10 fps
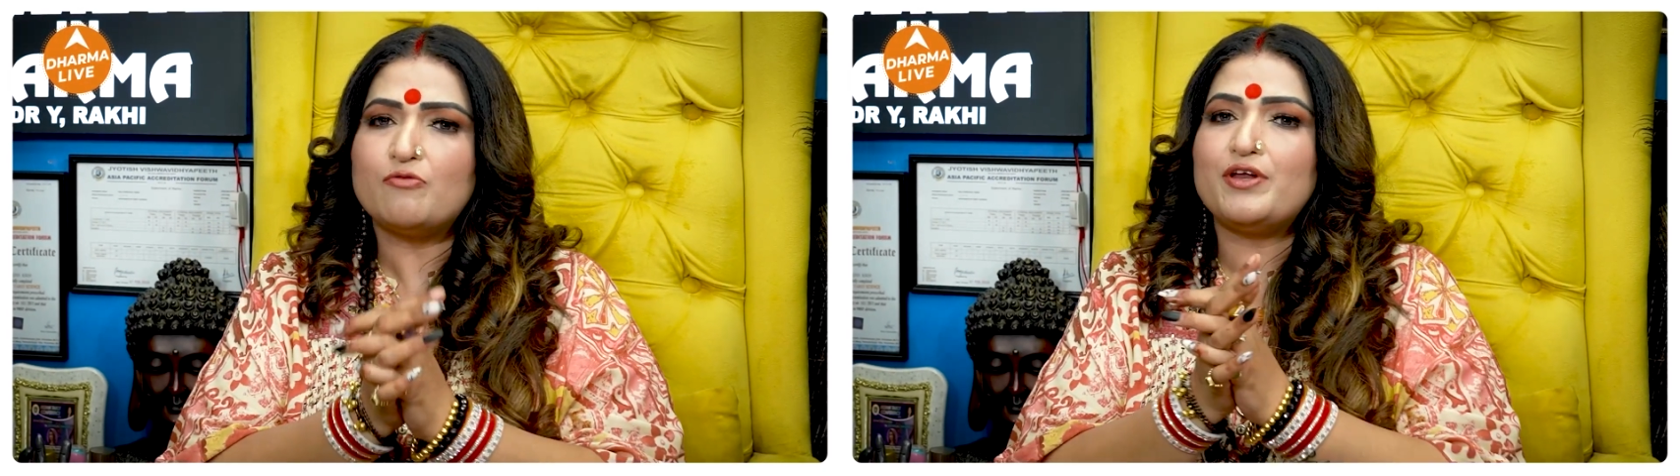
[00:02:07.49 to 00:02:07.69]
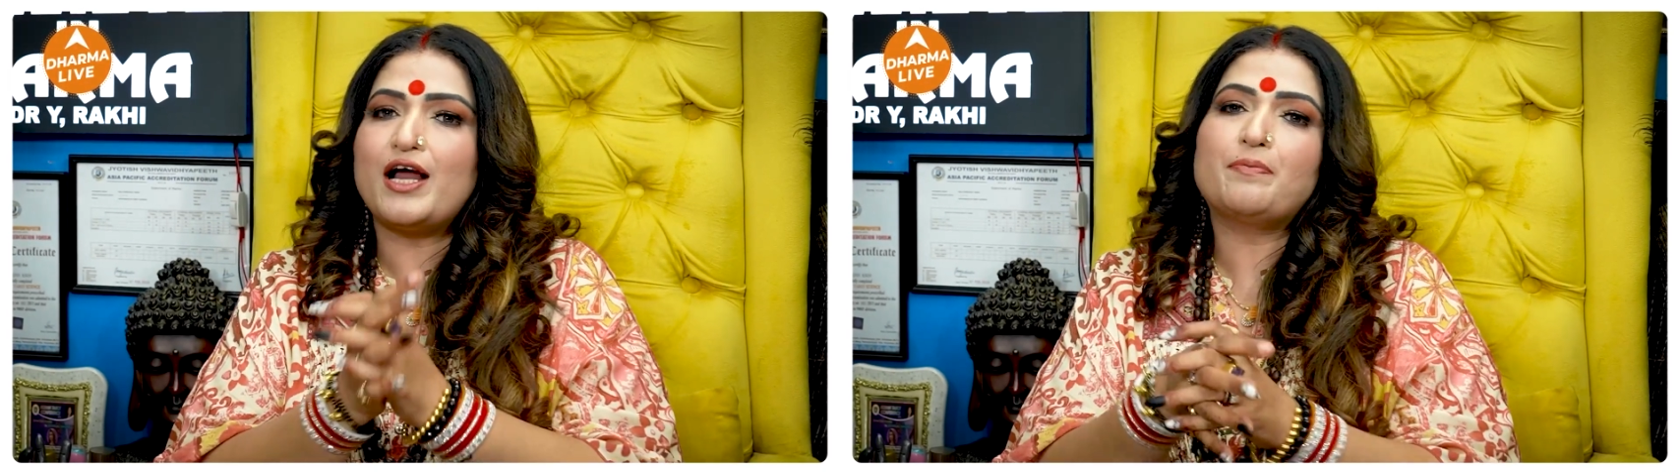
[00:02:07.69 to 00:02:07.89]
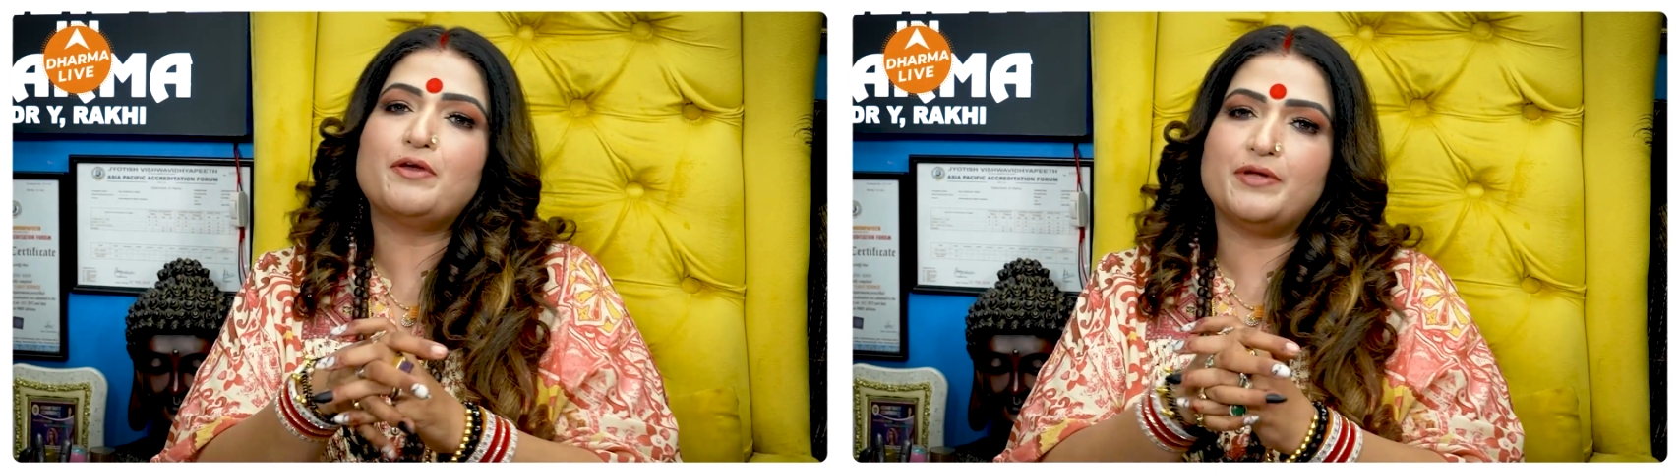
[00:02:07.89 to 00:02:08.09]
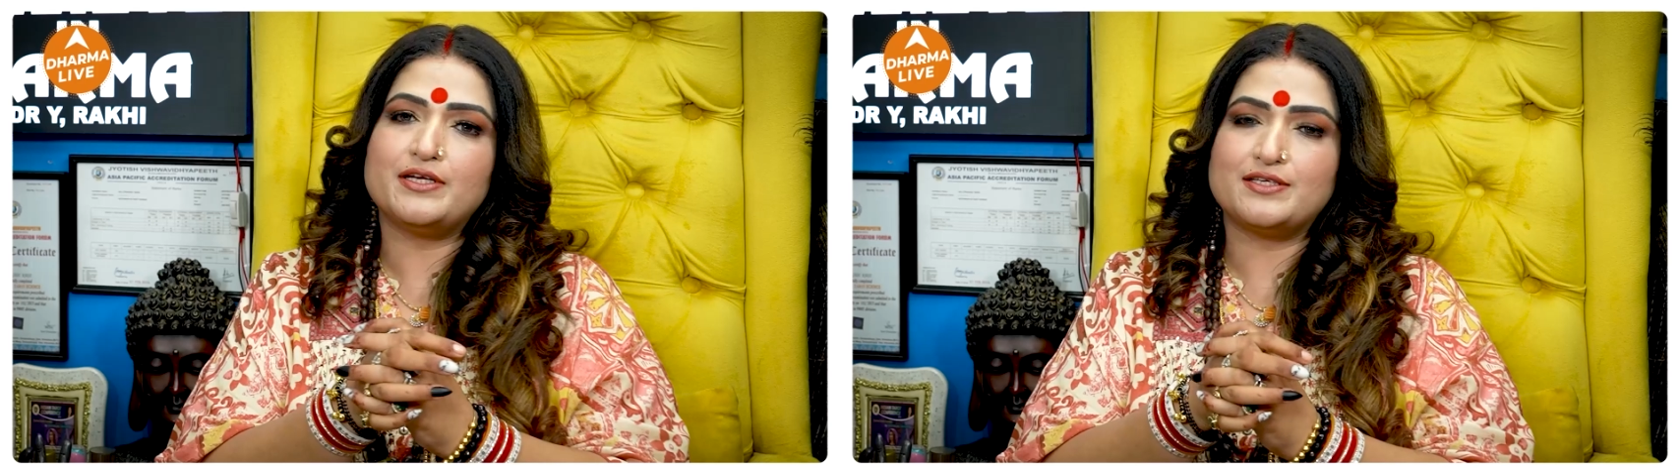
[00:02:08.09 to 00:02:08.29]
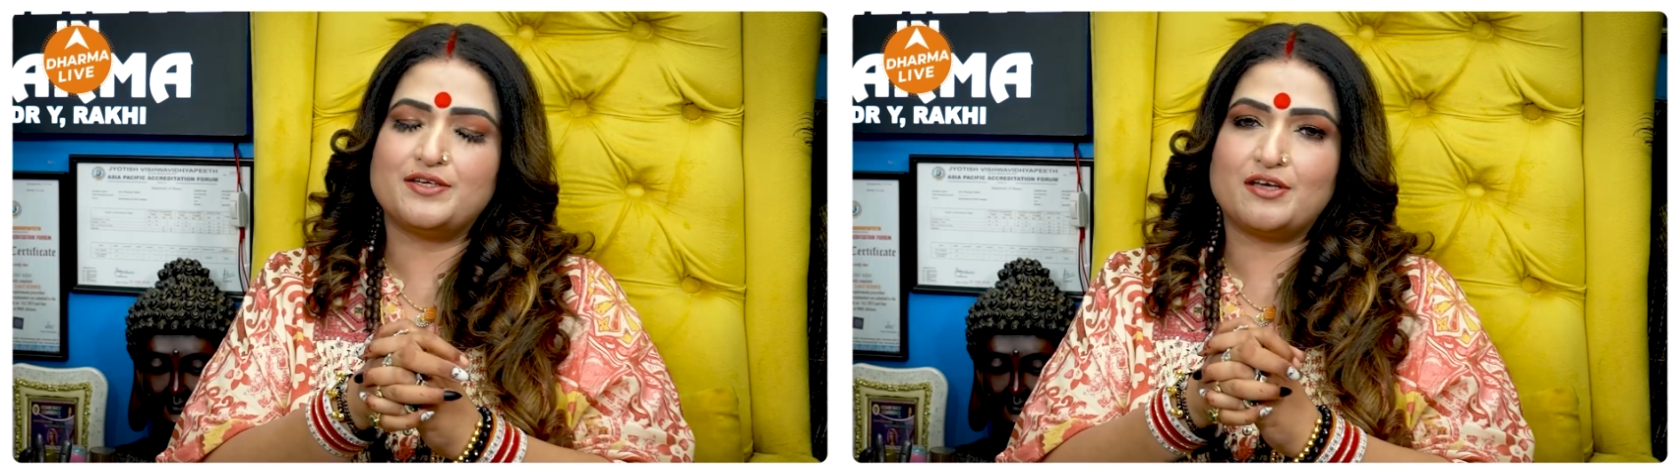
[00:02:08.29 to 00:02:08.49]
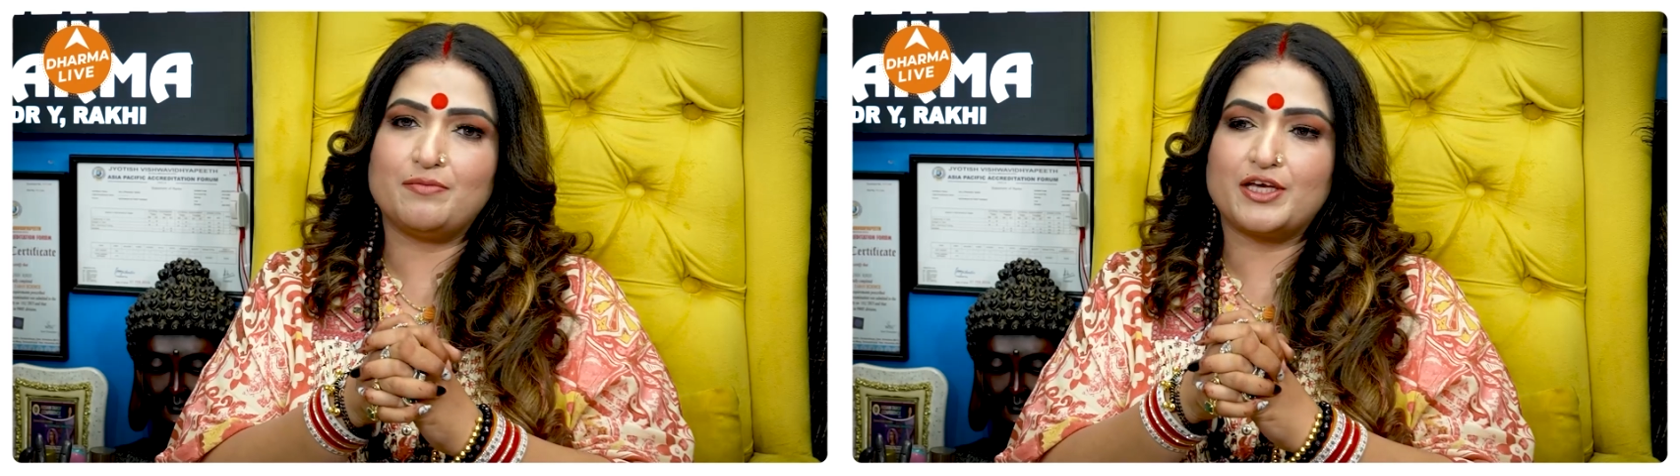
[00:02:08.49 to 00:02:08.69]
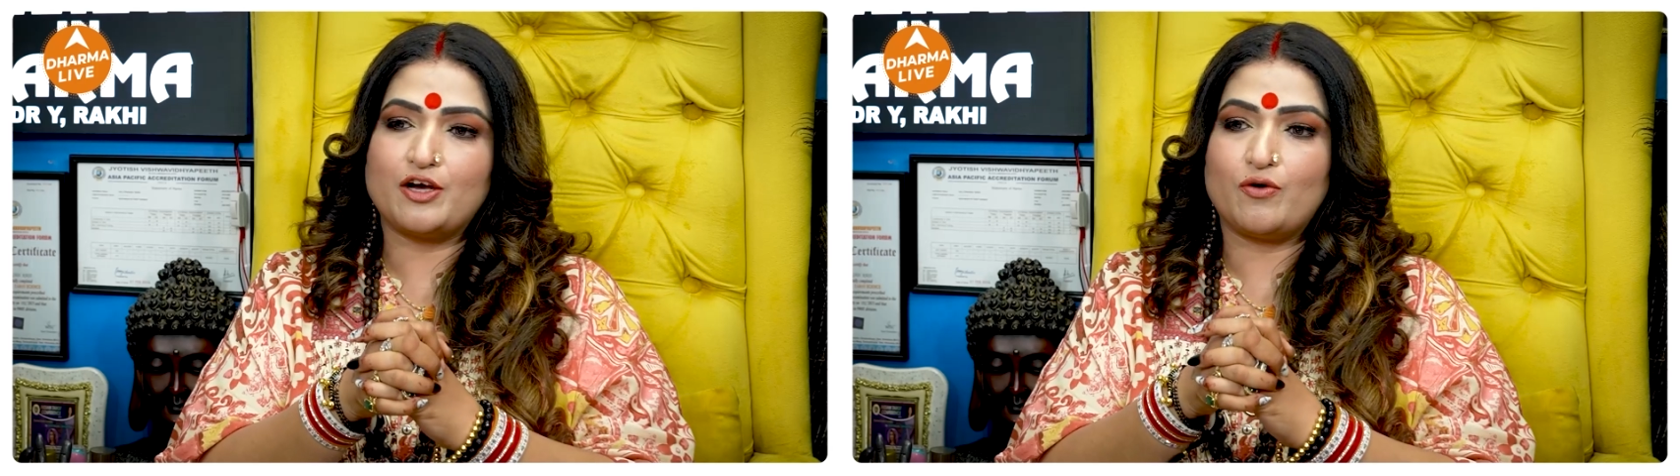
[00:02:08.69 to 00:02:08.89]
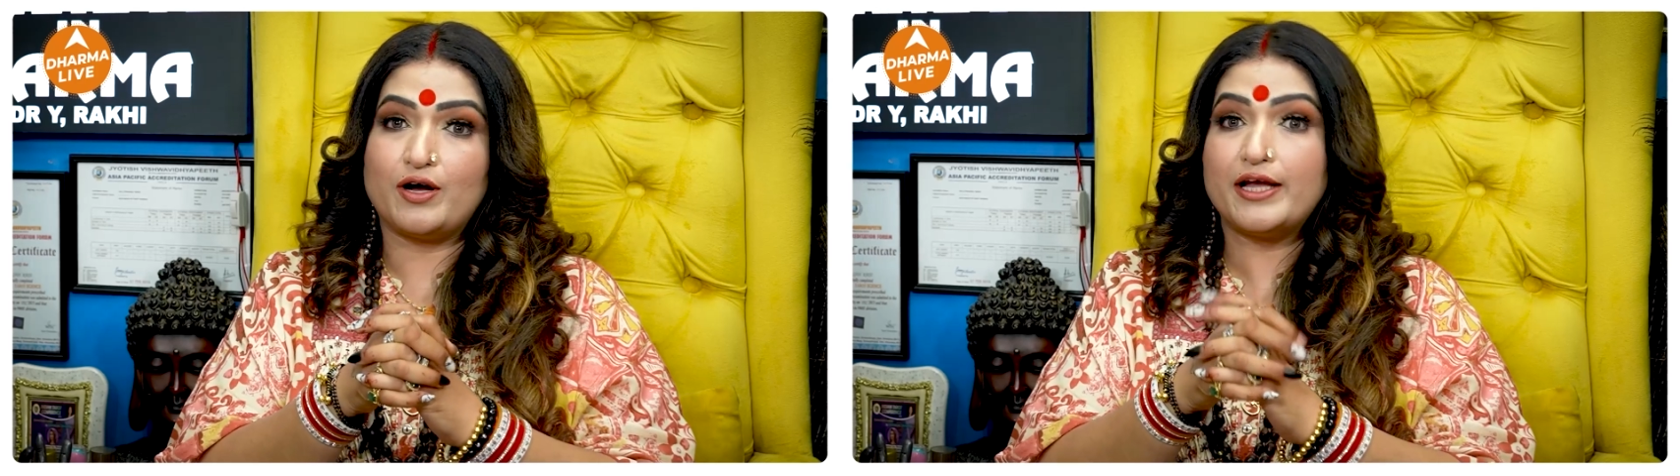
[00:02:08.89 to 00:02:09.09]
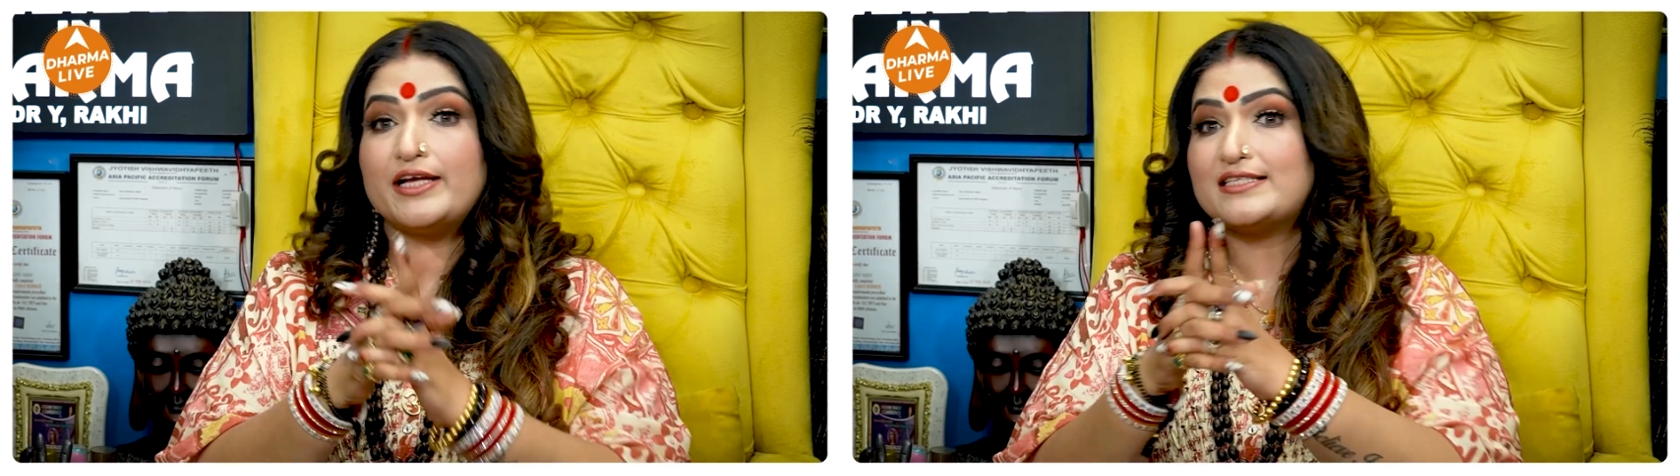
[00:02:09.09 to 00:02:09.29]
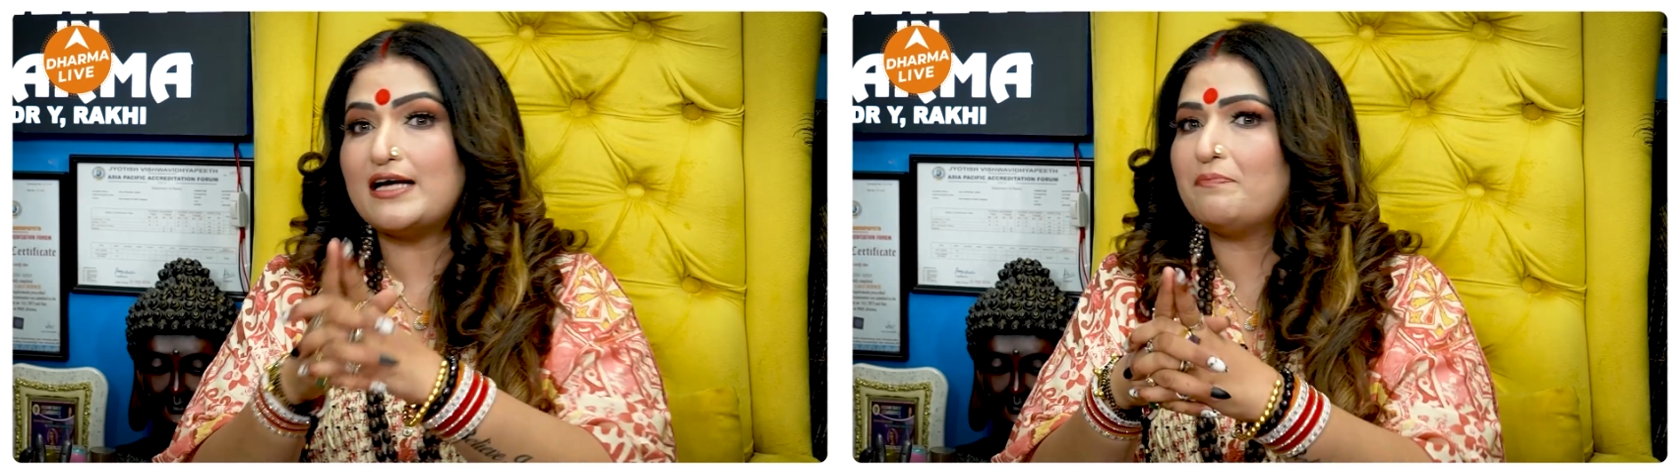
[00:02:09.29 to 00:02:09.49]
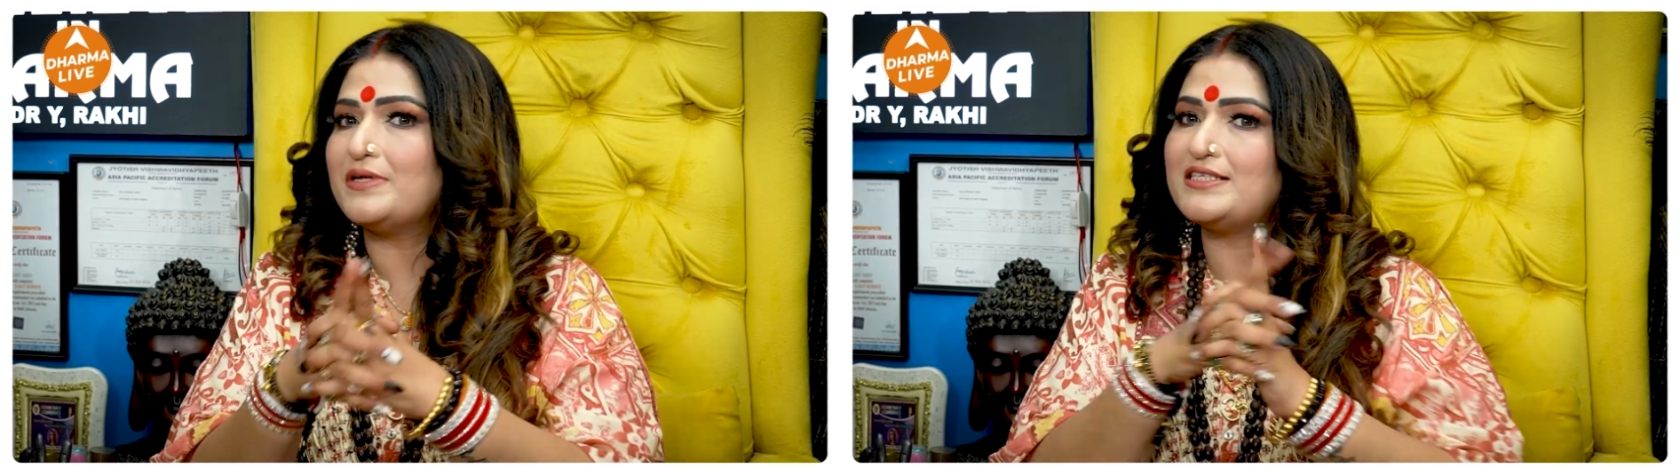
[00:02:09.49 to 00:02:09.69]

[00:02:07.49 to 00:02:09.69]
फिर आपकी मेरी जिंदगी में क्या होगा एग्जाम्पल